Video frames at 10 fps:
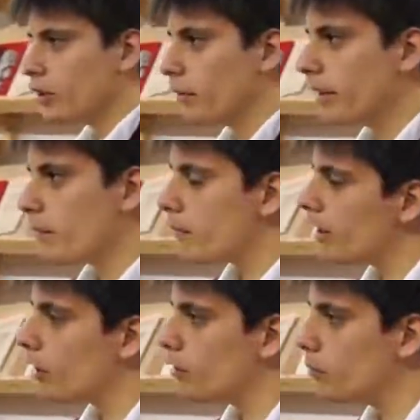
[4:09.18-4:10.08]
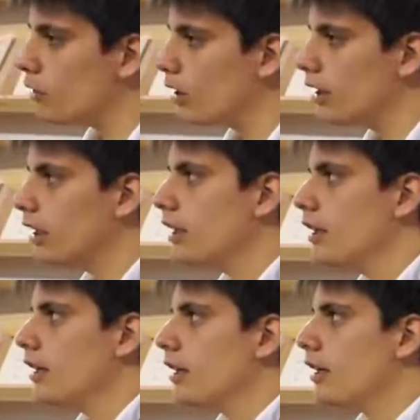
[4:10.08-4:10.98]
¿no? A mí también me recordó un poco al,
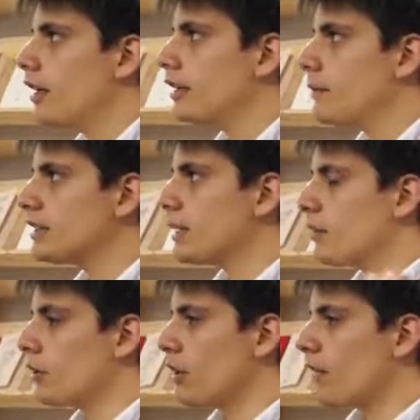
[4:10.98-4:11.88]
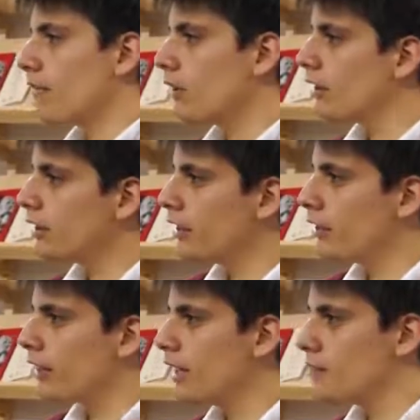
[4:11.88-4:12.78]
el tema cinematográfico del
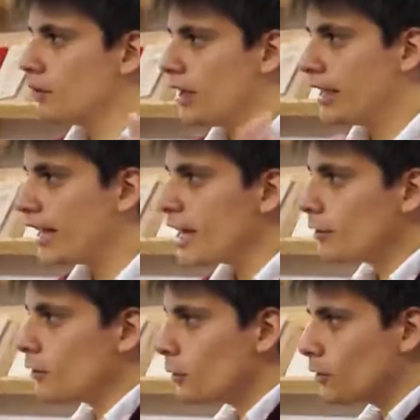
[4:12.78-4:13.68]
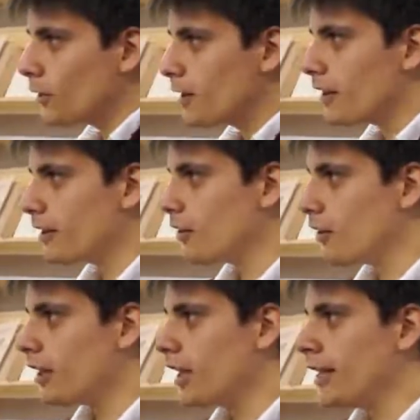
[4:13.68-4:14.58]
neorrealismo italiano, ¿no? Justo hablabas
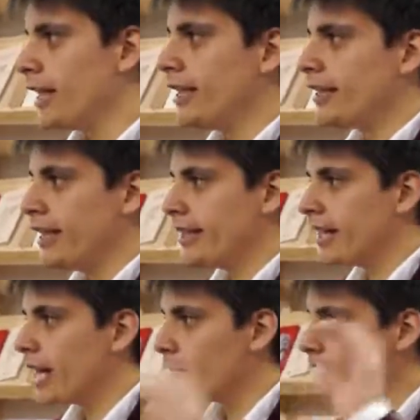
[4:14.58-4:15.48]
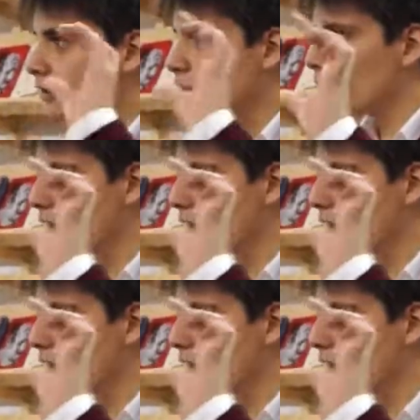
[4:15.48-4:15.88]
del italiano, en esto como